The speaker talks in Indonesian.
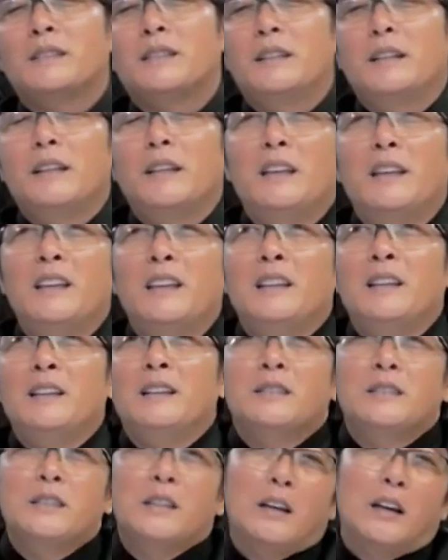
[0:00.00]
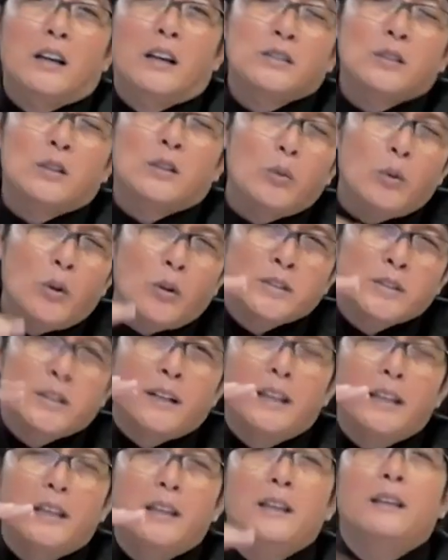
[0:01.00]
ini sehingga seluruh
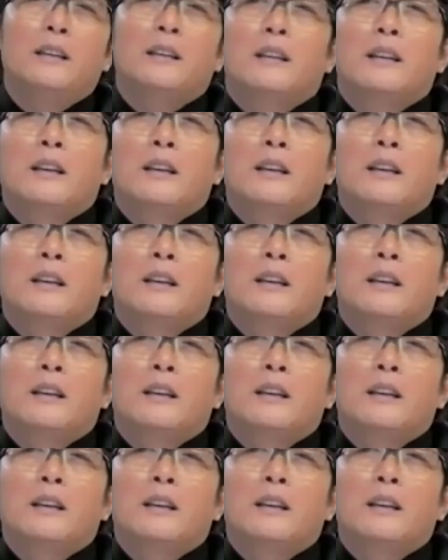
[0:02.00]
sendi